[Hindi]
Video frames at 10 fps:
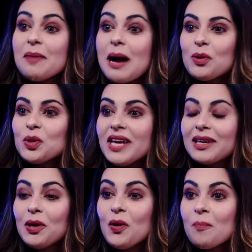मैं आपको
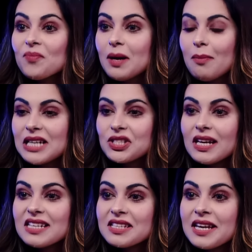देख रही हूँ
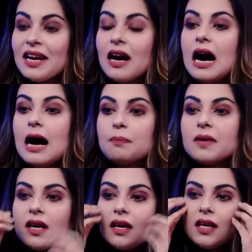माशाल्लाह से
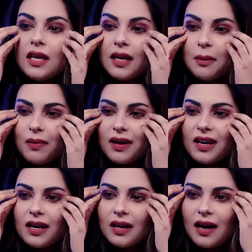आपके ये
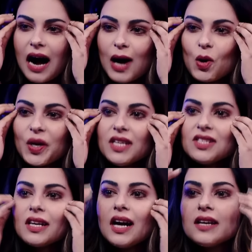आंखों के
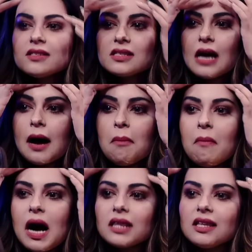नीचे का हिस्सा
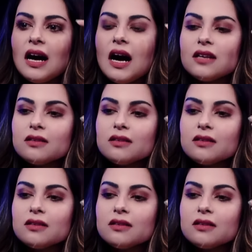माथा